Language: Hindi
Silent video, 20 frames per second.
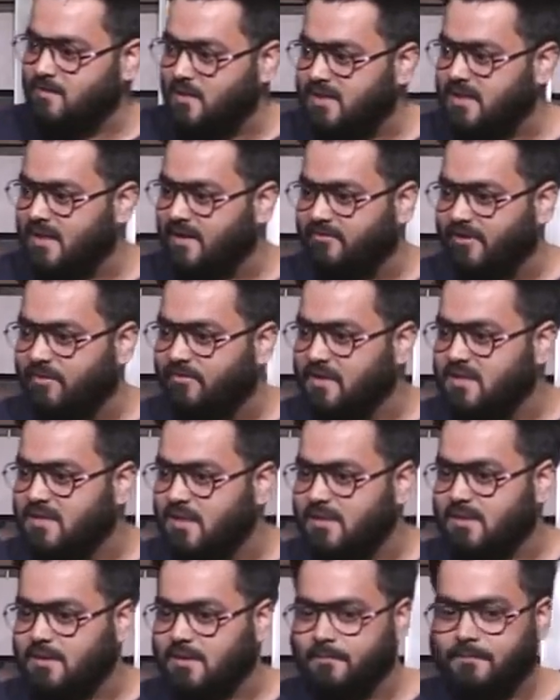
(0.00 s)
जिसमें सेफ्टी
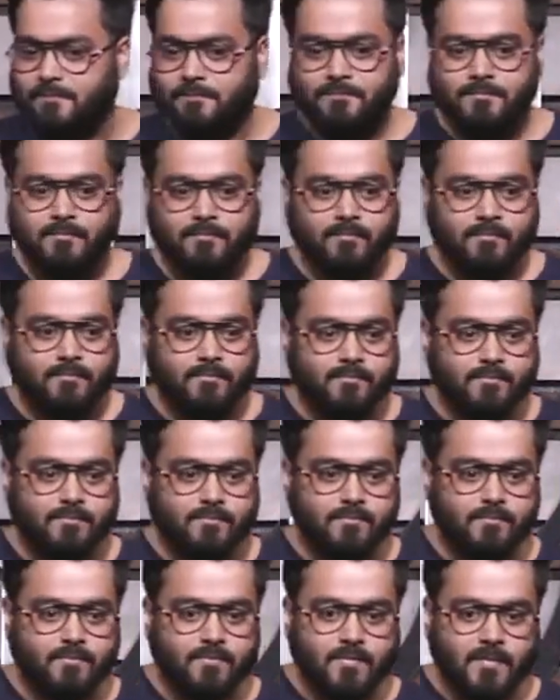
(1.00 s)
फीचर्स
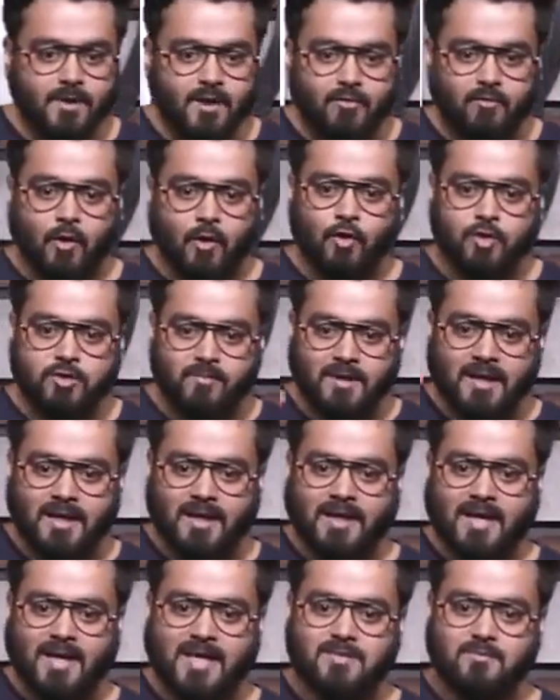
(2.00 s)
हैं वो उसमें
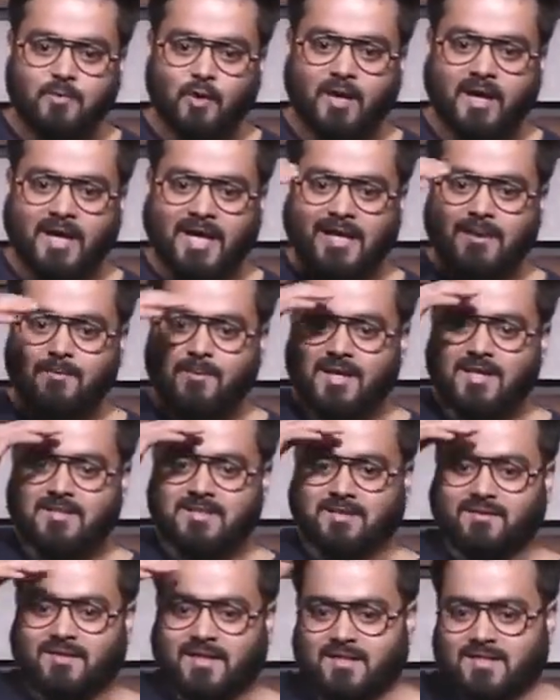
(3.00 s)
लेके गए जिसमें वो गरीब है
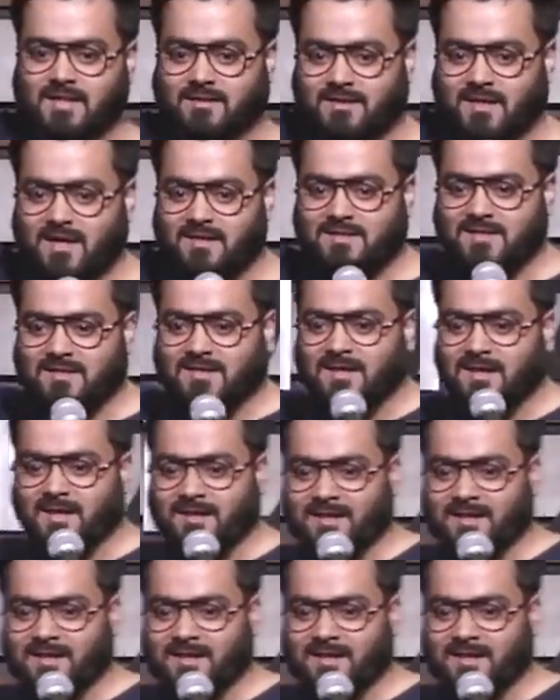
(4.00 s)
सत्तर सत्तर अस्सी अस्सी